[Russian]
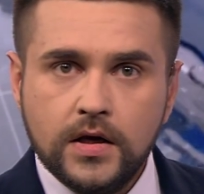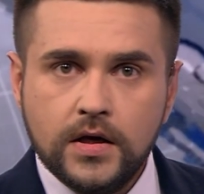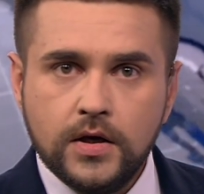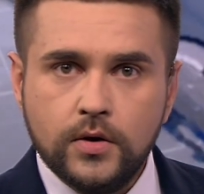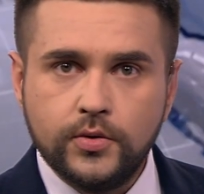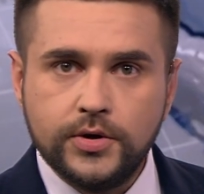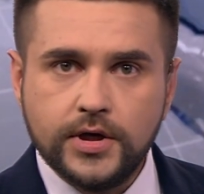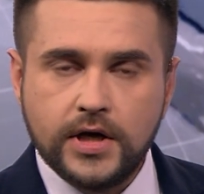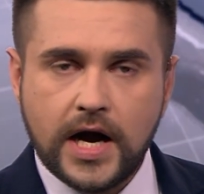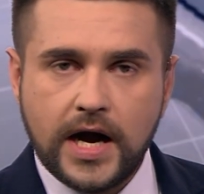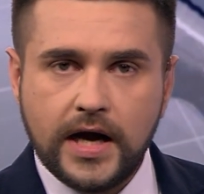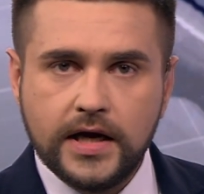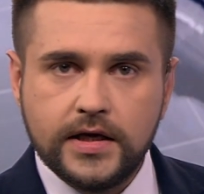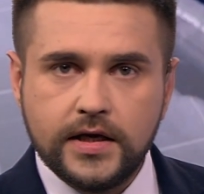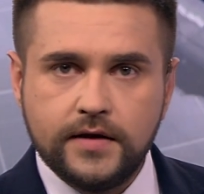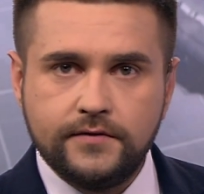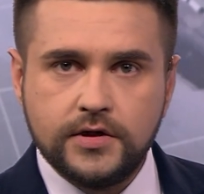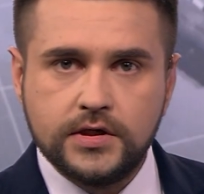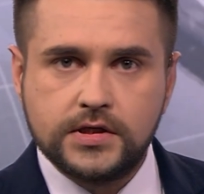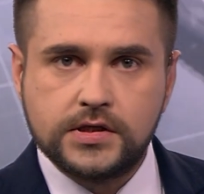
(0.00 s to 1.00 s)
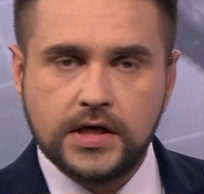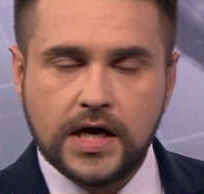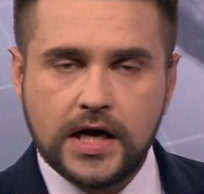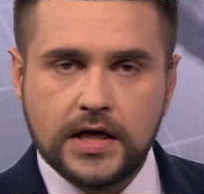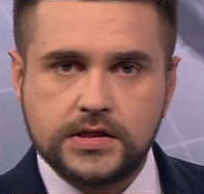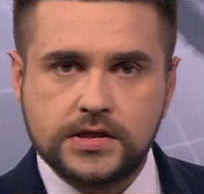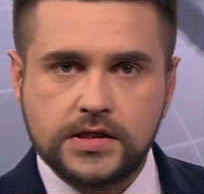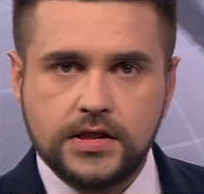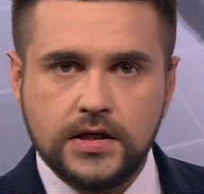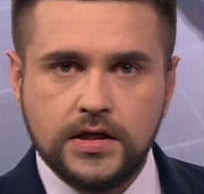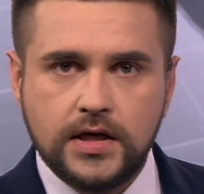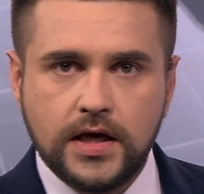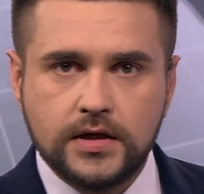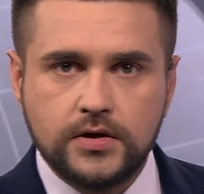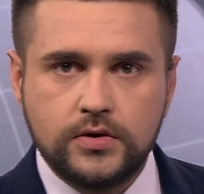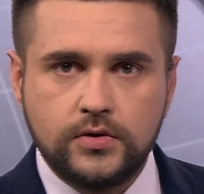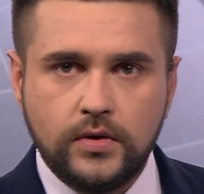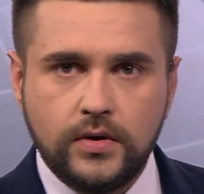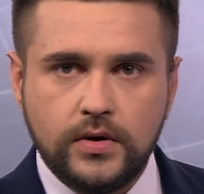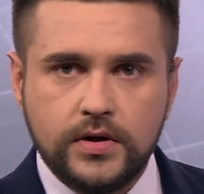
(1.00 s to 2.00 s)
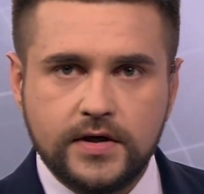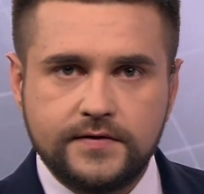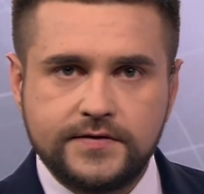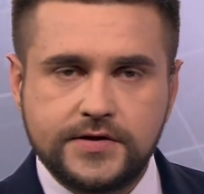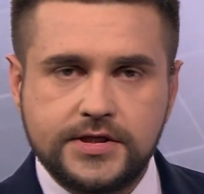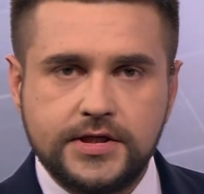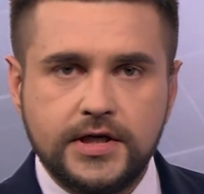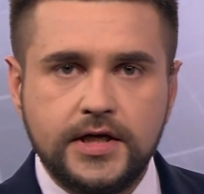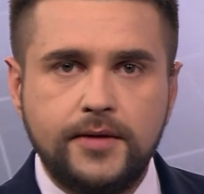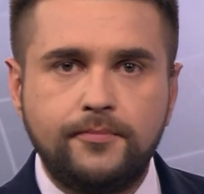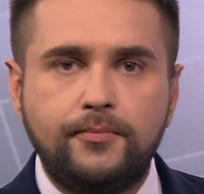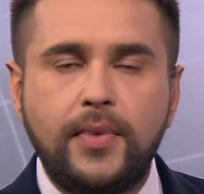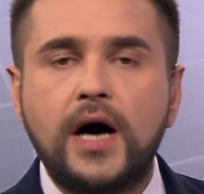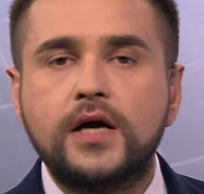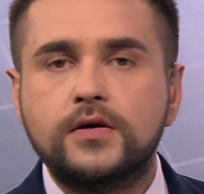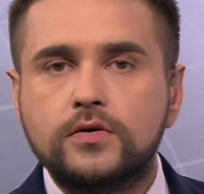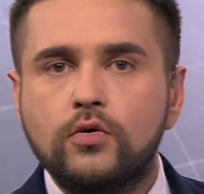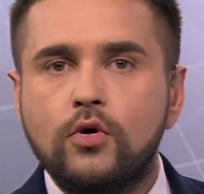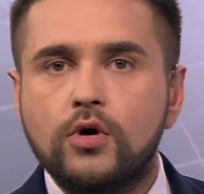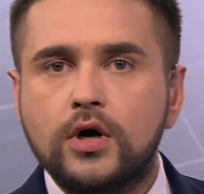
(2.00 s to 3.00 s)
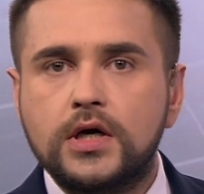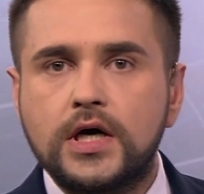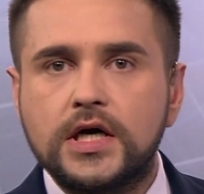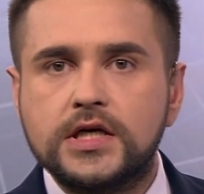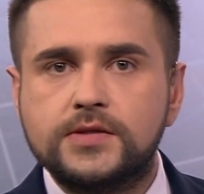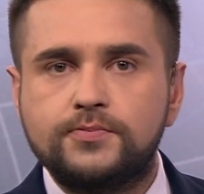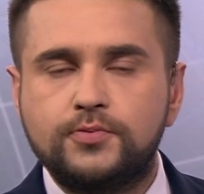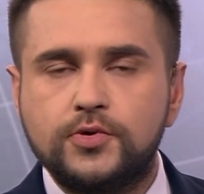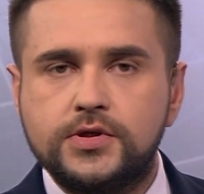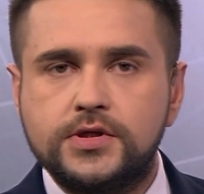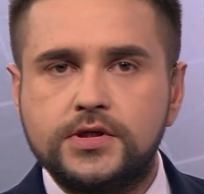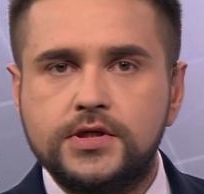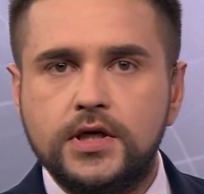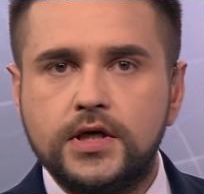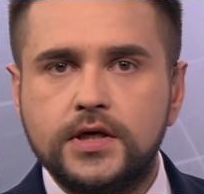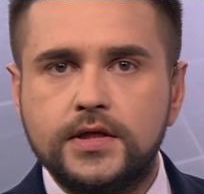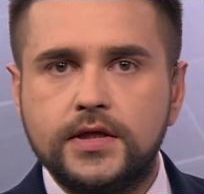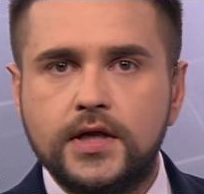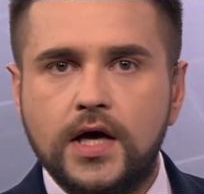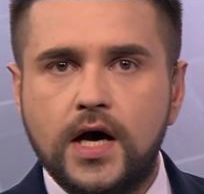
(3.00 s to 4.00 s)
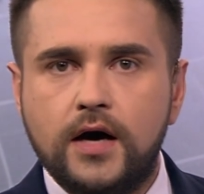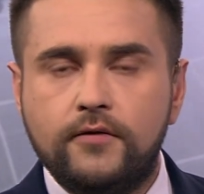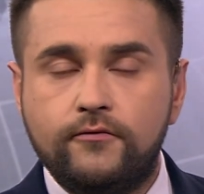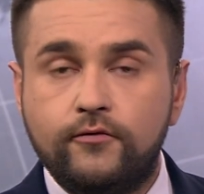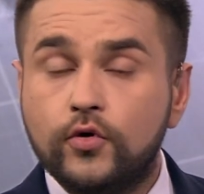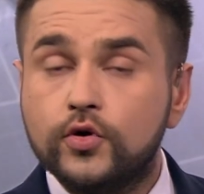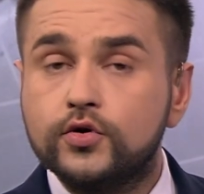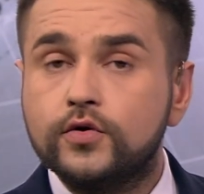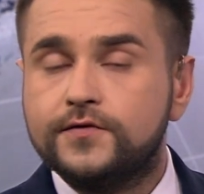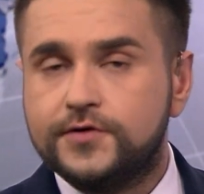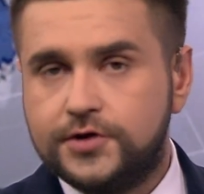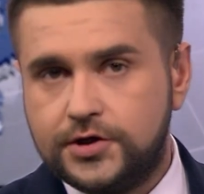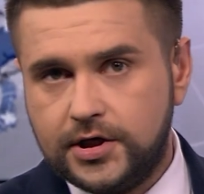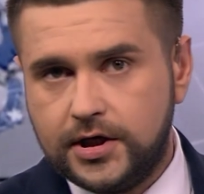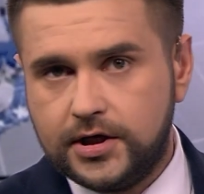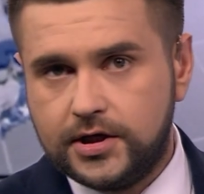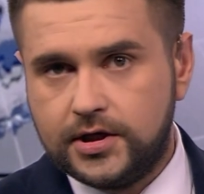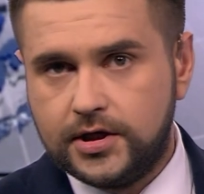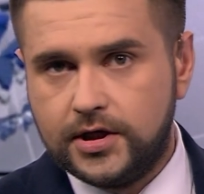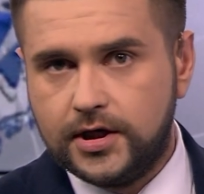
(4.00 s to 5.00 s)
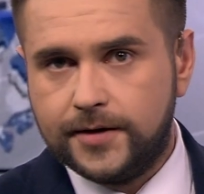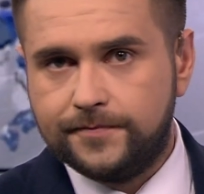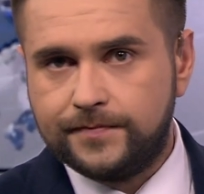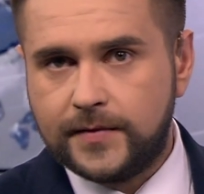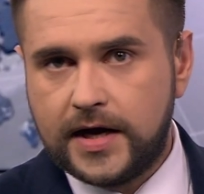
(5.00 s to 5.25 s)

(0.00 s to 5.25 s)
И уникальные венецианские гондолы в стиле барокко спустили на воду в Чехии.